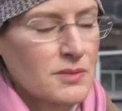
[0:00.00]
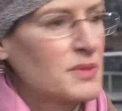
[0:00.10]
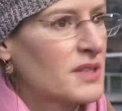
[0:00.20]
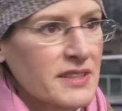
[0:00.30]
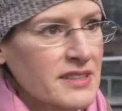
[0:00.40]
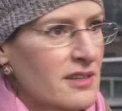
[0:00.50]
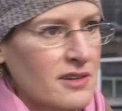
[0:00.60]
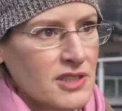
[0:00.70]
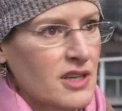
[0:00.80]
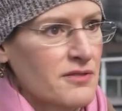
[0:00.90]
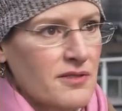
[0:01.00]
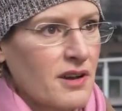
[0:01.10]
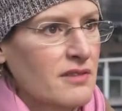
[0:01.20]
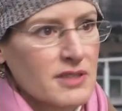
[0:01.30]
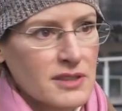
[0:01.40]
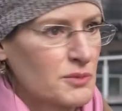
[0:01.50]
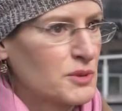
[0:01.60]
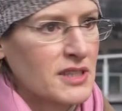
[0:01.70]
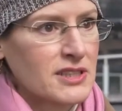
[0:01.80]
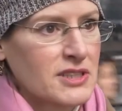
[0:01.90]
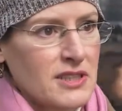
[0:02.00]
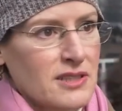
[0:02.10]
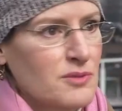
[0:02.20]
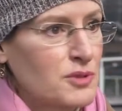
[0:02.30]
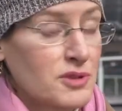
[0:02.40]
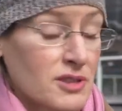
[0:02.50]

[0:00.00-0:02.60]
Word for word: il y a des synergies à faire avec les plus âgés et les plus